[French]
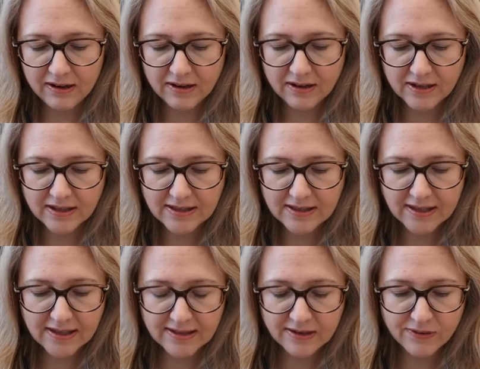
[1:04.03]
euh, ça
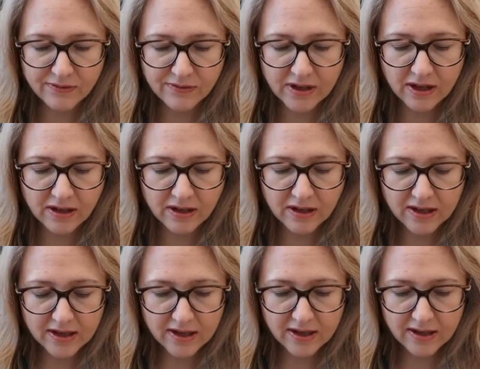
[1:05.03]
s'en vient.
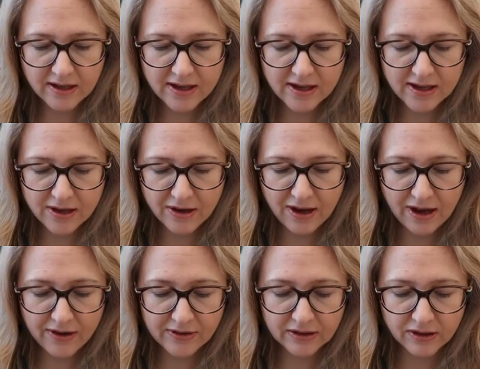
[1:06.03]
Et
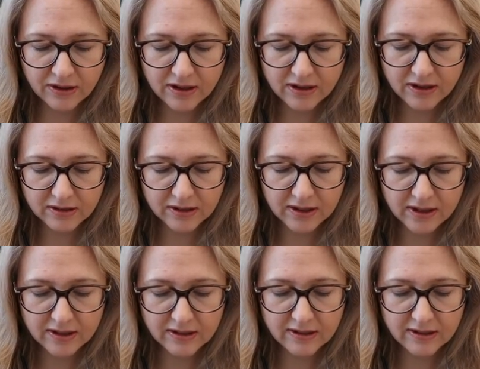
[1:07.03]
avant de rentrer